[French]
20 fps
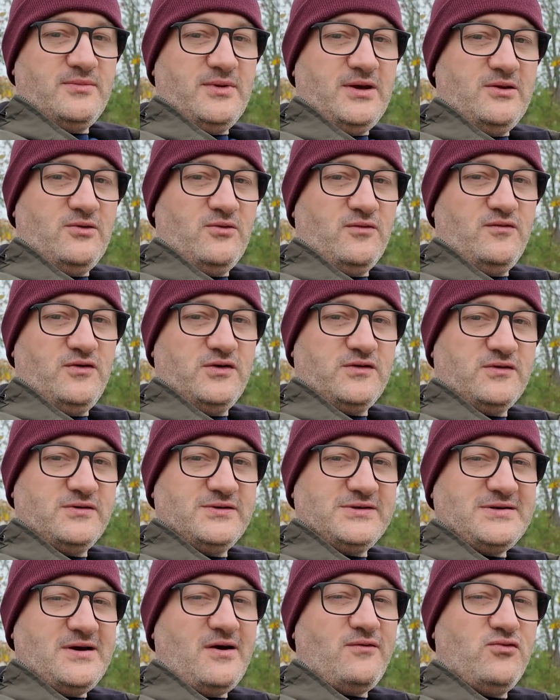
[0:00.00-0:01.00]
et donc votre
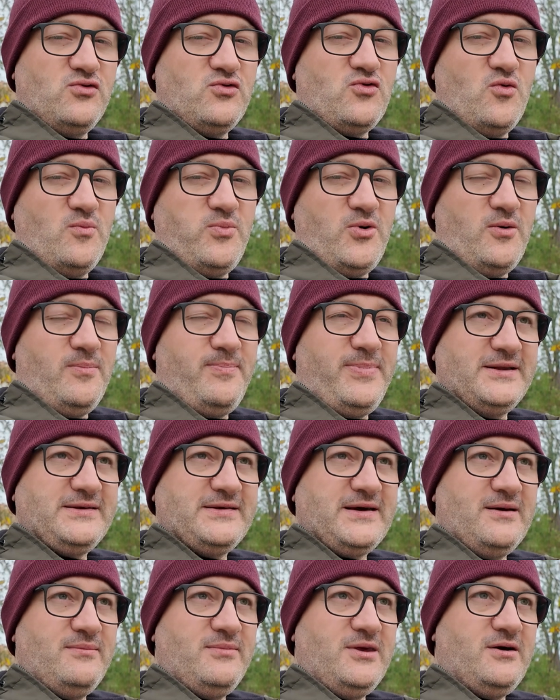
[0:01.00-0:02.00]
cerveau comprend pas
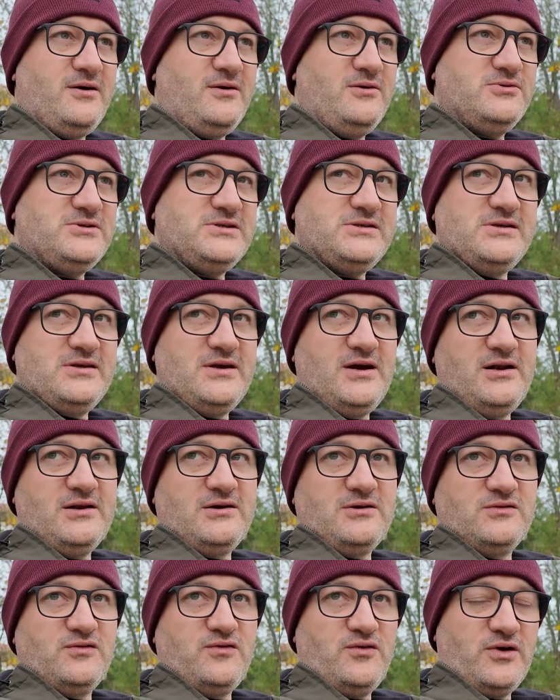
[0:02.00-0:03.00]
très bien le signal
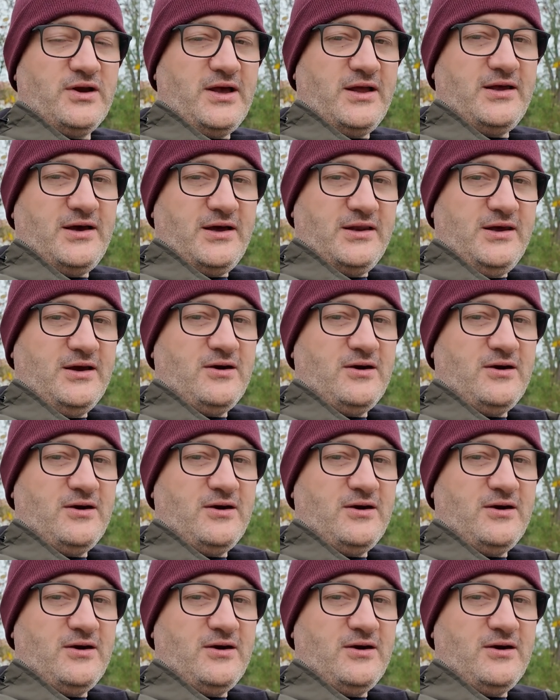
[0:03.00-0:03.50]
quand vous regardez un